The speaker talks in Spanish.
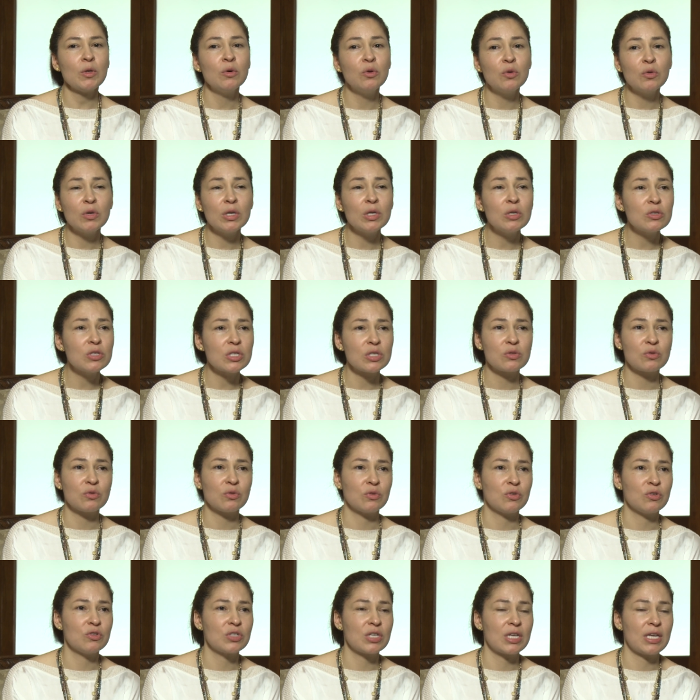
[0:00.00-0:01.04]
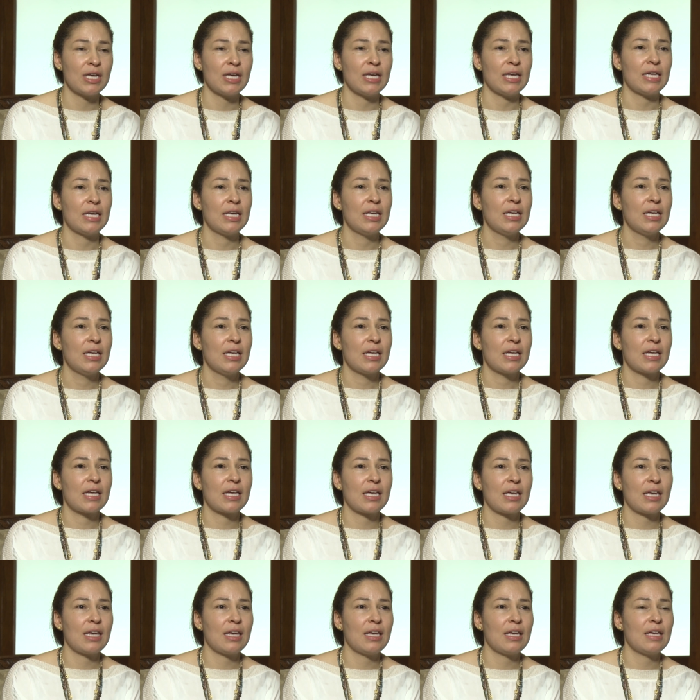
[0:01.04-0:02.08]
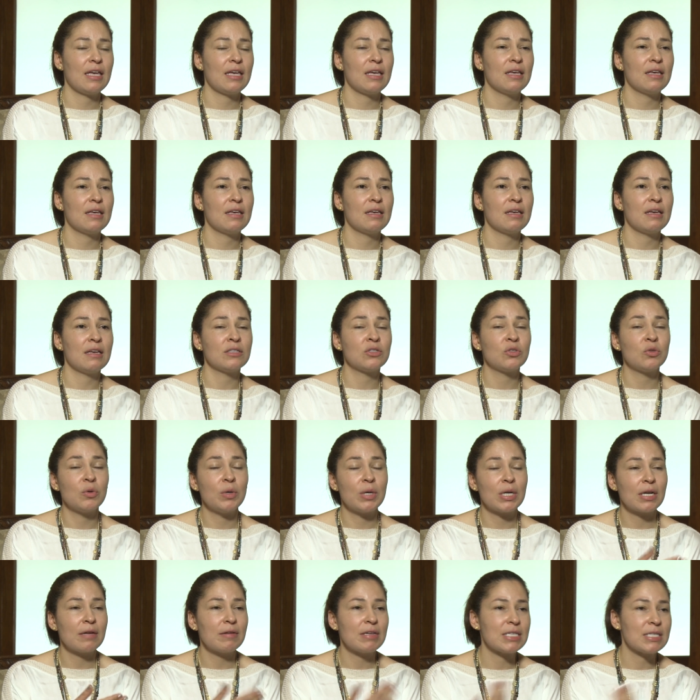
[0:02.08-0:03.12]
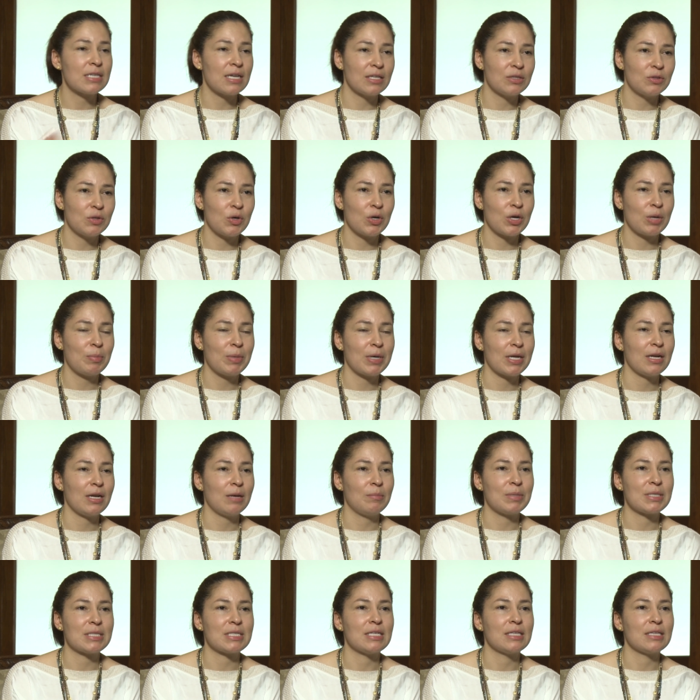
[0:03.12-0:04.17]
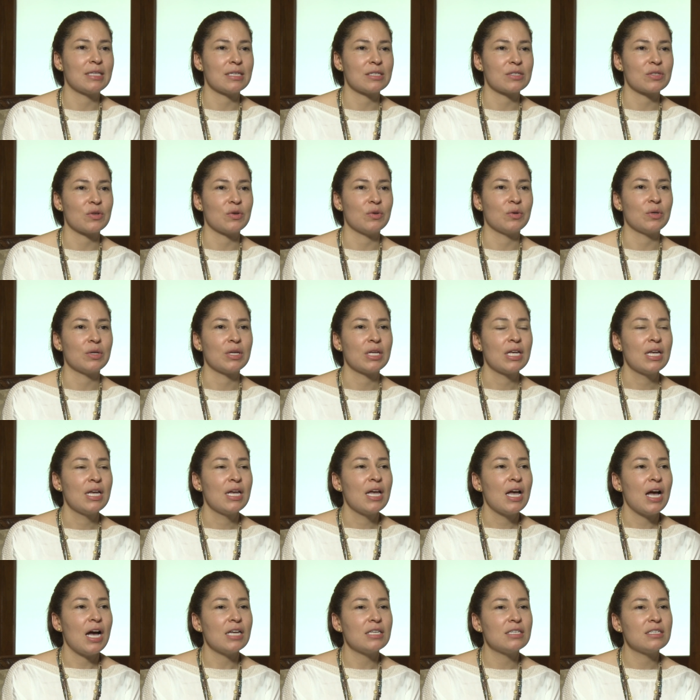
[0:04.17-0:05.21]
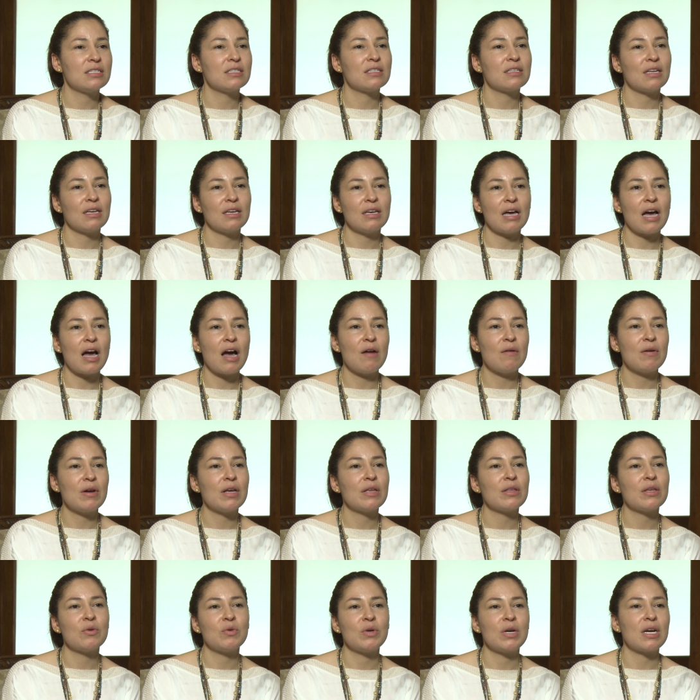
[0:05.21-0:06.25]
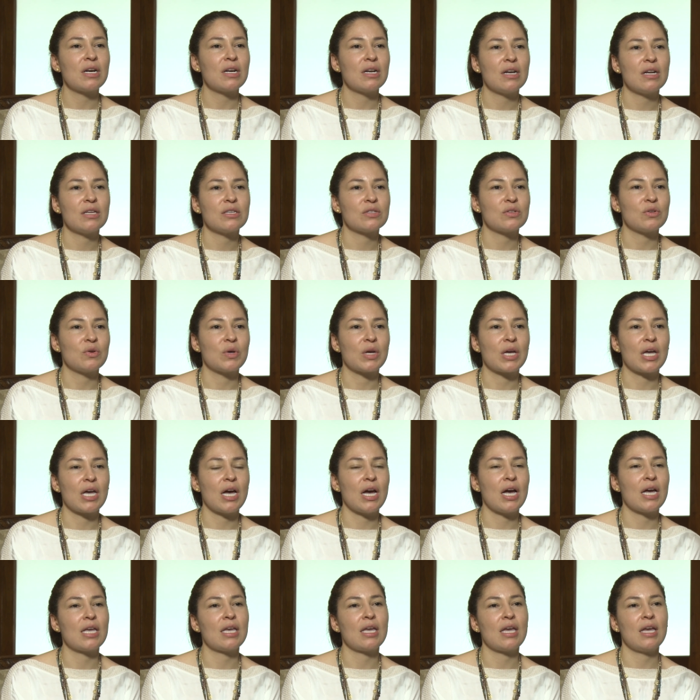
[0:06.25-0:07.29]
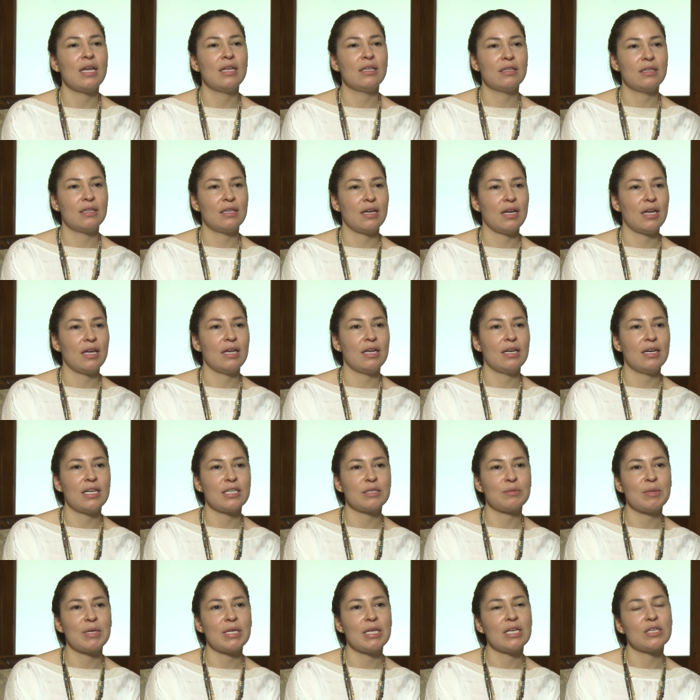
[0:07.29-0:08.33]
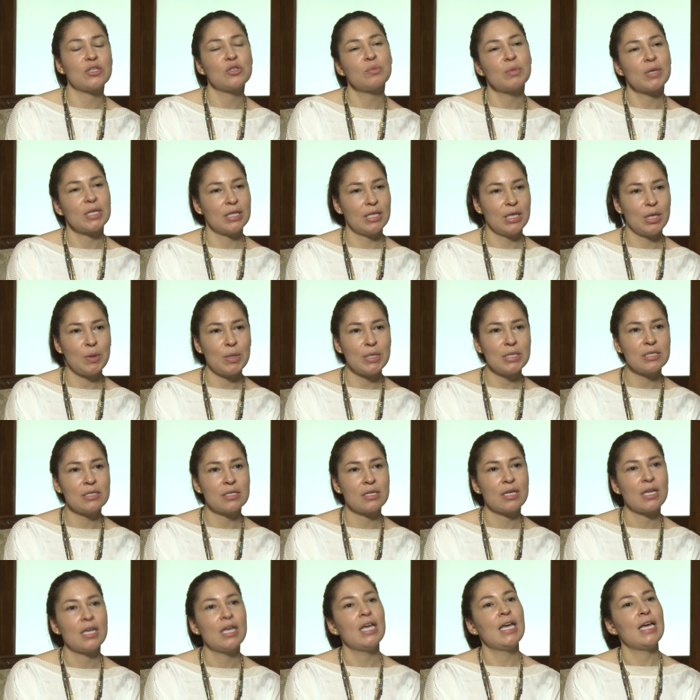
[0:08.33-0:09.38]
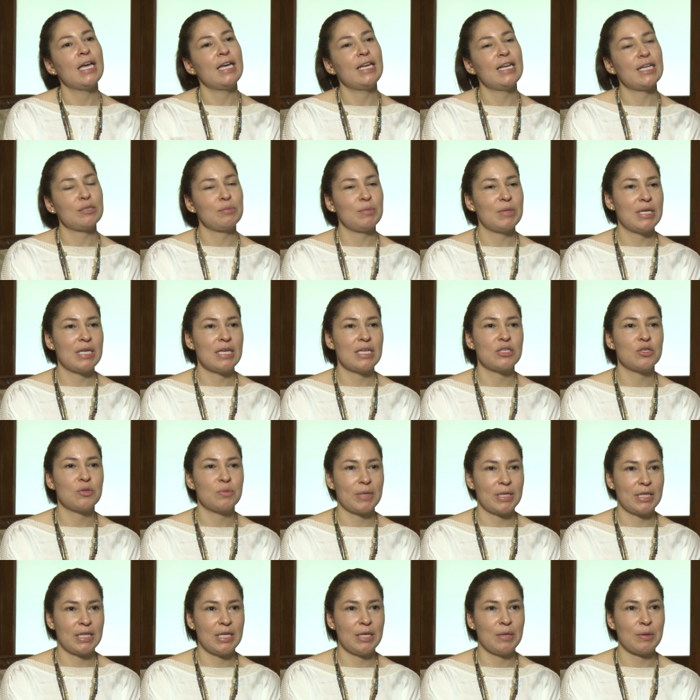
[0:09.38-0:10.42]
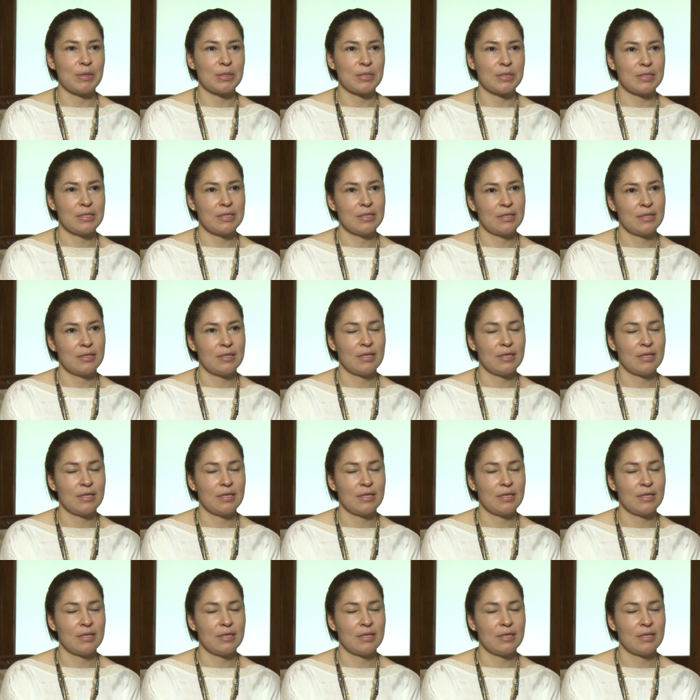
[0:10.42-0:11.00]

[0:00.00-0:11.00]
uno de los estudios que, que estuve revisando ahora para la presentación, allí se habla de una relación que hay entre las medidas subjetivas y las medidas objetivas